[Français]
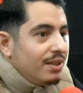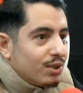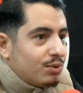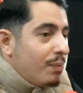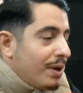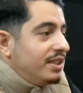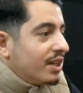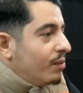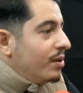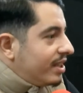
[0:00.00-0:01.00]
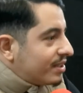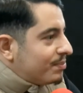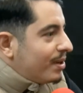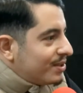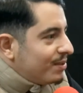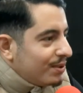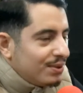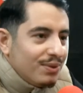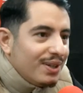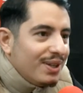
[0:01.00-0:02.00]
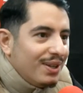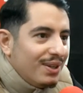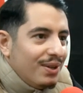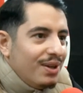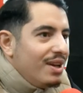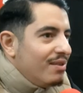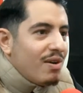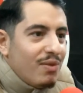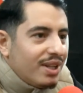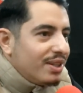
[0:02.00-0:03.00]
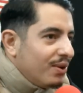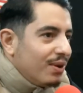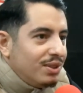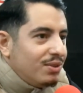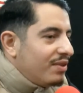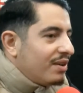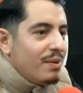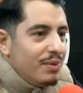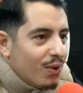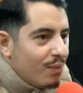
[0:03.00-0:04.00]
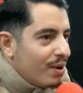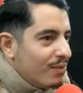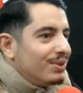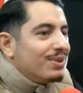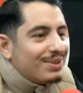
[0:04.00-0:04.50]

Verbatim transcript: Donc voilà. je peux pas dire dans mes textes, par exemple, tu vois, euh, va vendre la drogue et tu vas faire 20 000 euros par mois.